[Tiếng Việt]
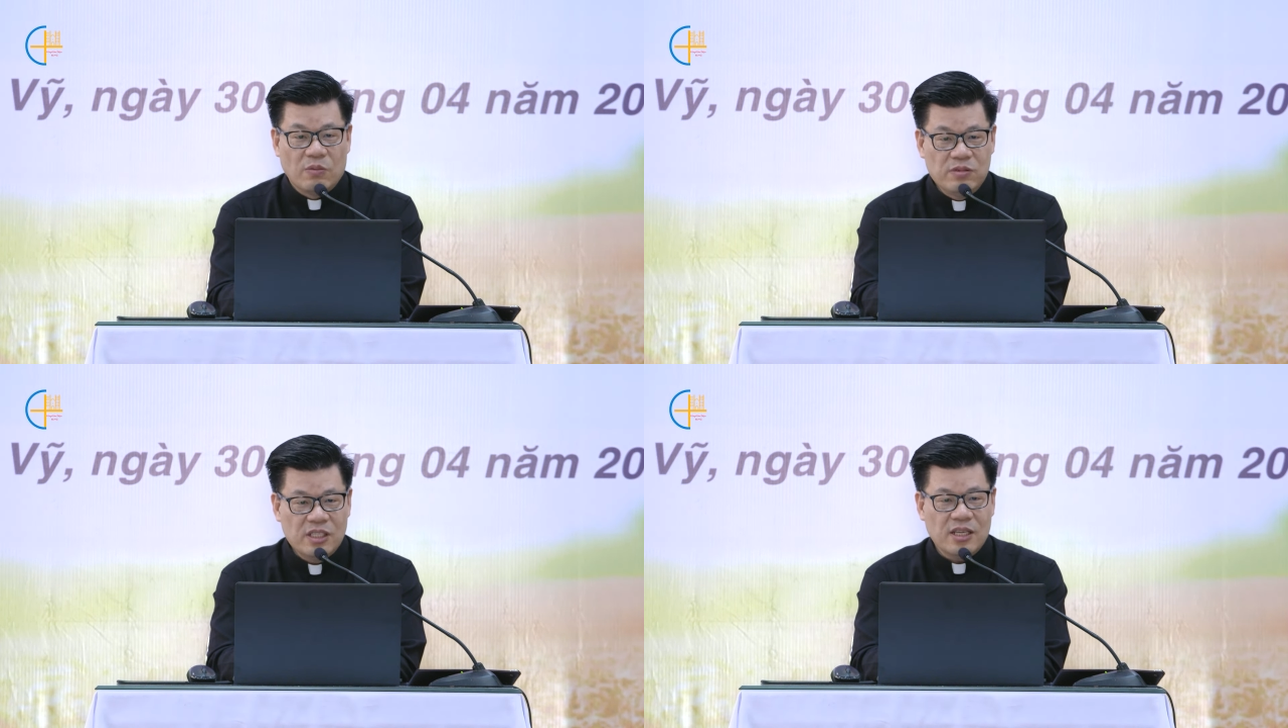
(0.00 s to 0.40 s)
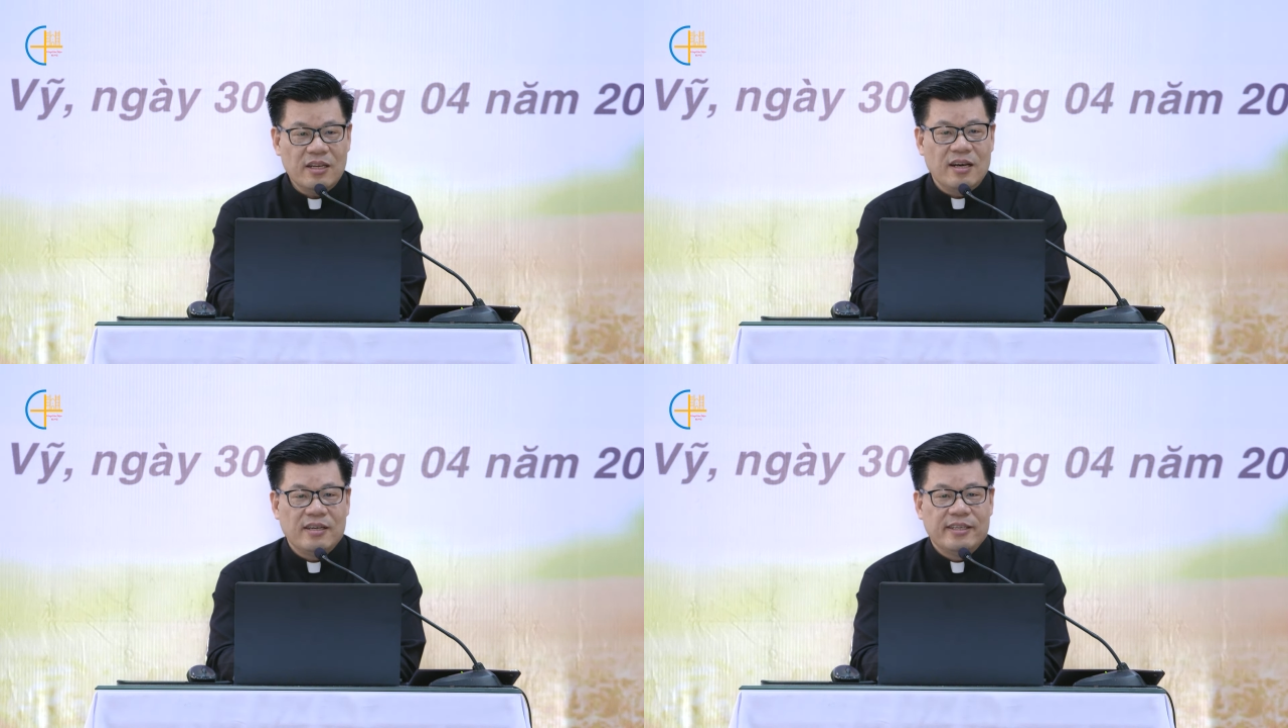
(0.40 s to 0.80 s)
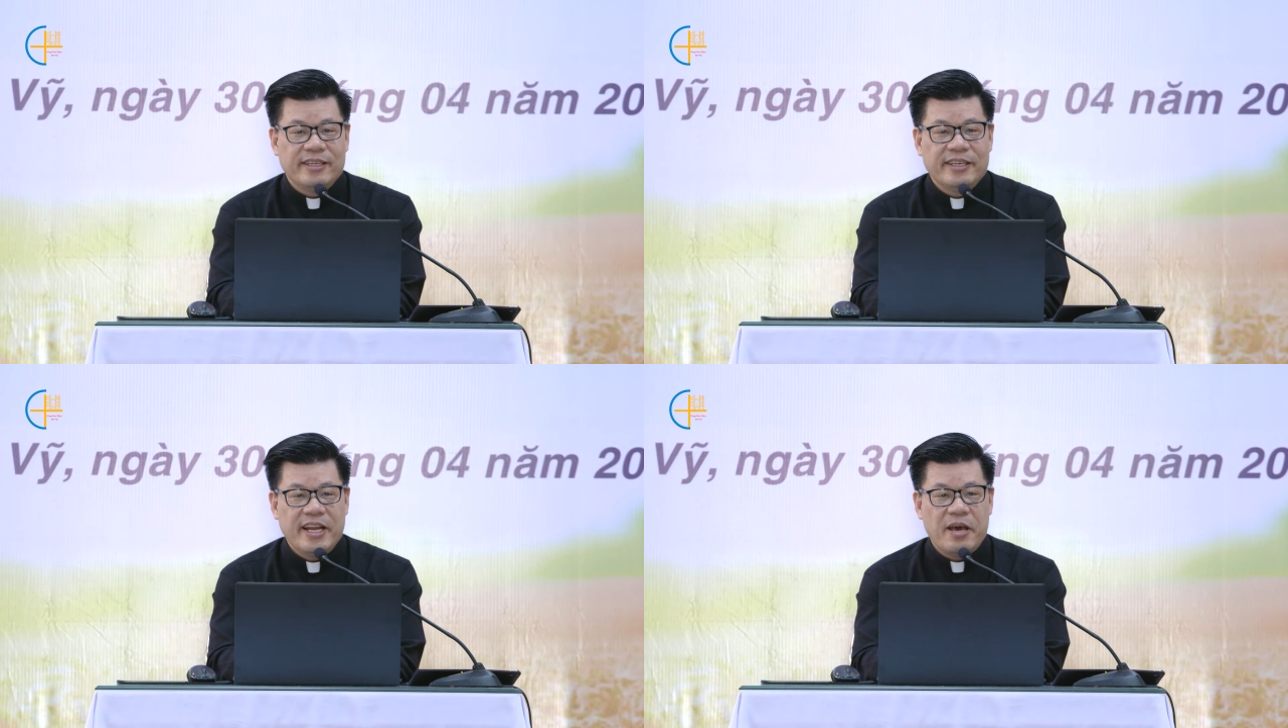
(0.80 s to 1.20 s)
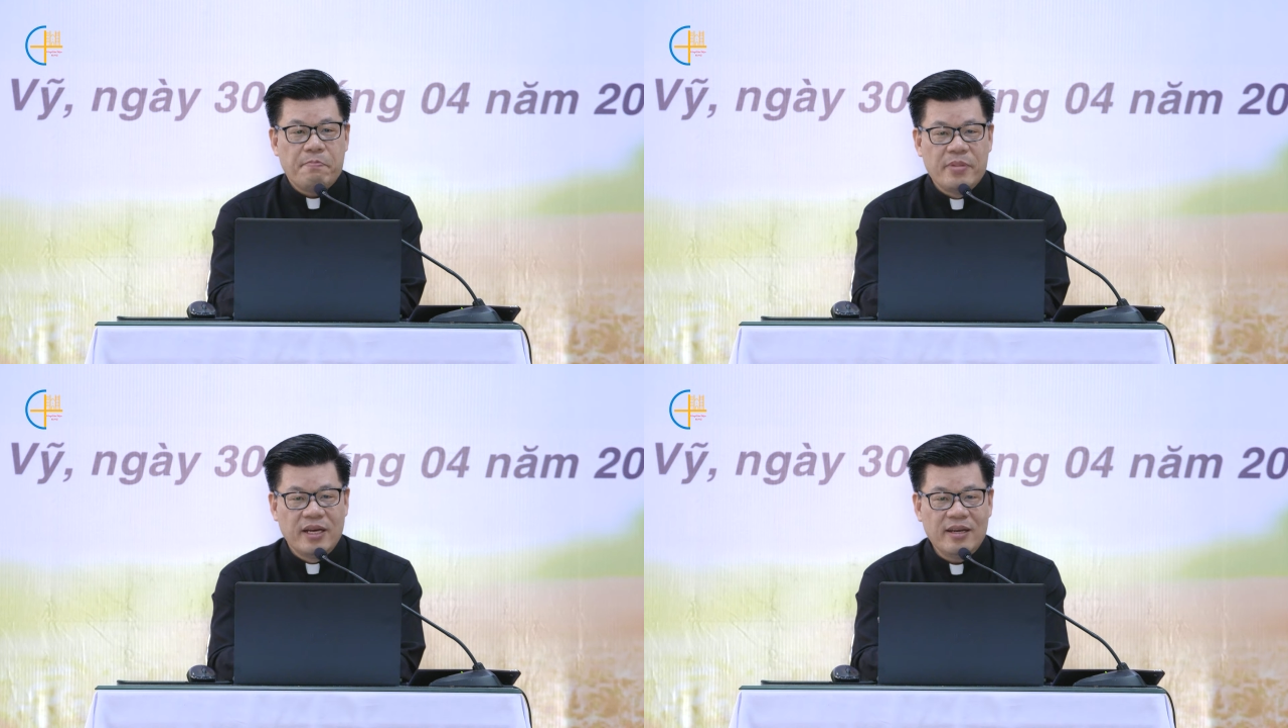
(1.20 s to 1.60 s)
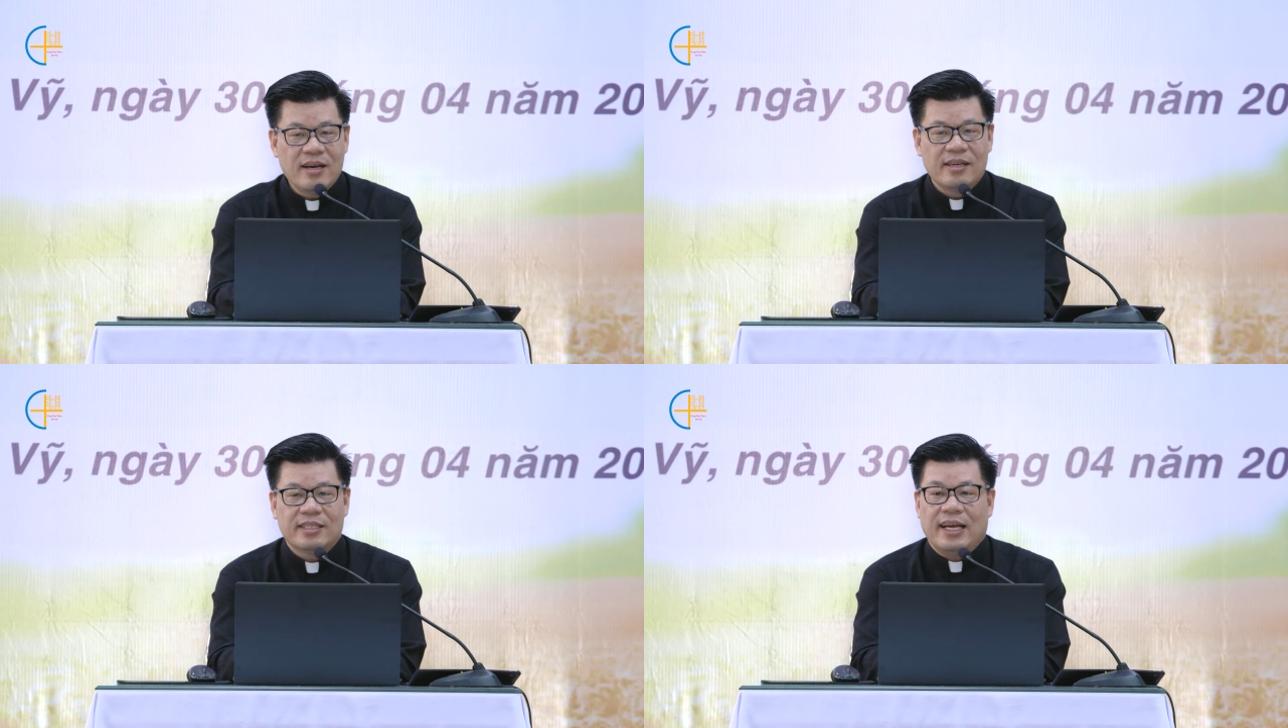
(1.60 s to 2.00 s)
sống giữa đời để
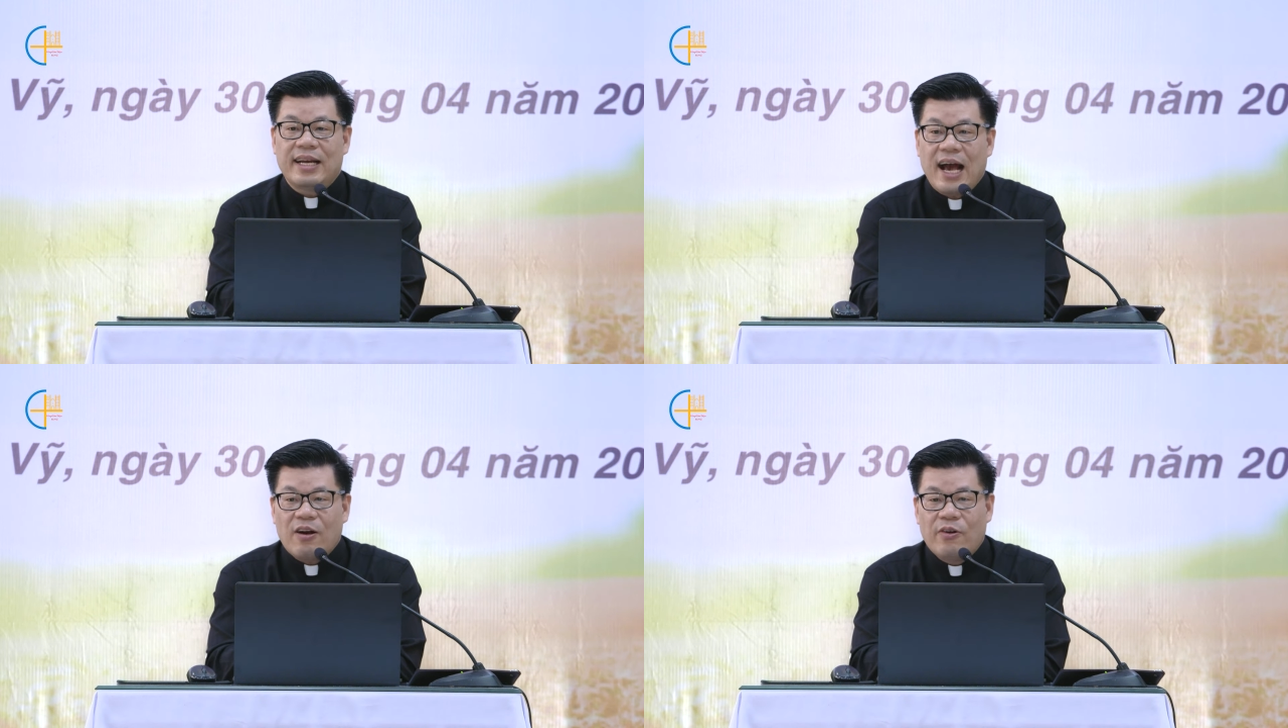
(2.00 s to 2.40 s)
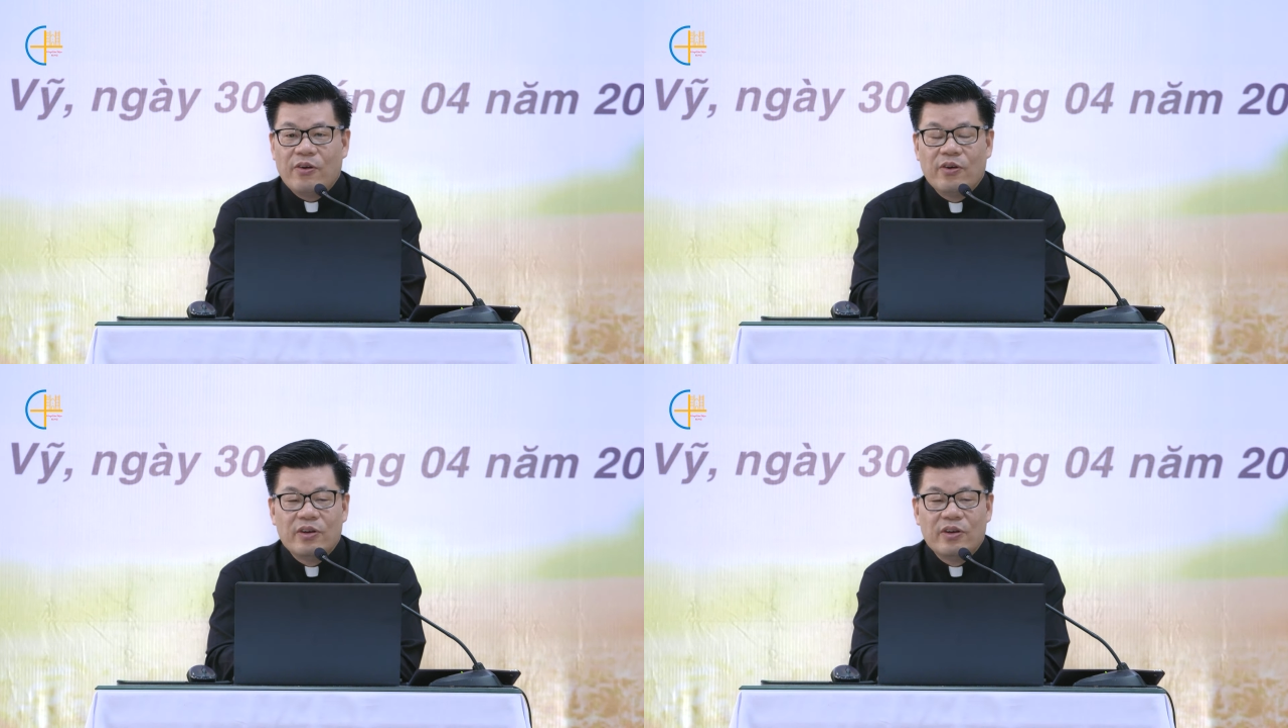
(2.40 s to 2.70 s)
biến đời thành đạo